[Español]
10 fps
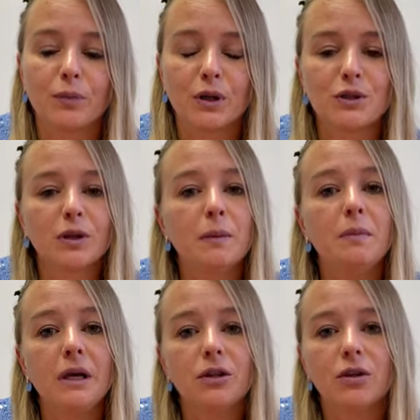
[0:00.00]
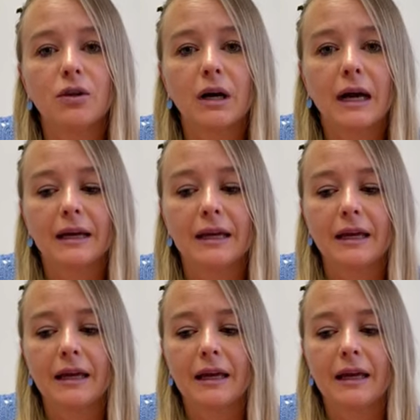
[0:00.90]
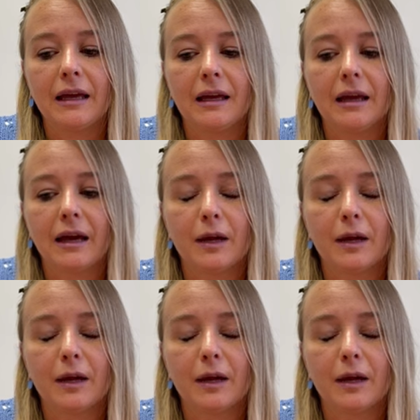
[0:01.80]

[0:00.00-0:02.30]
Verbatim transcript: por eso te invito a que